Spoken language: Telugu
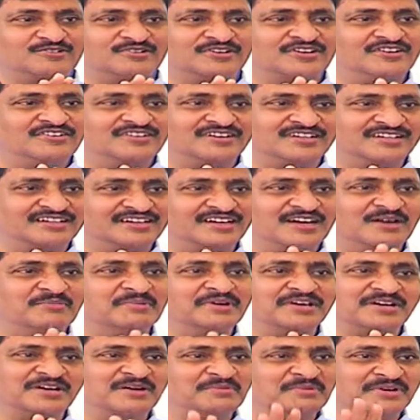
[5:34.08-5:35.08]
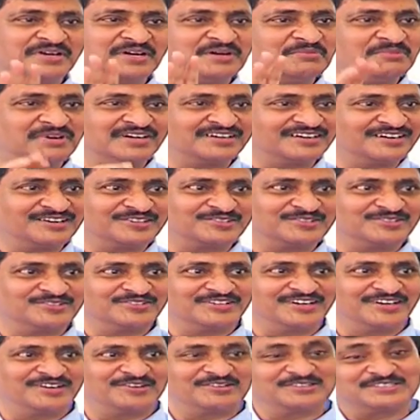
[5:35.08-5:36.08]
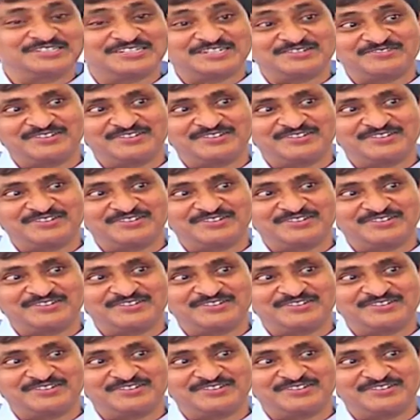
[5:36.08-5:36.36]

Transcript: కూడా ఉంటుంది కామెడీ కామెడీగా మాట్లాడుతూ ఉంటారు చిన్న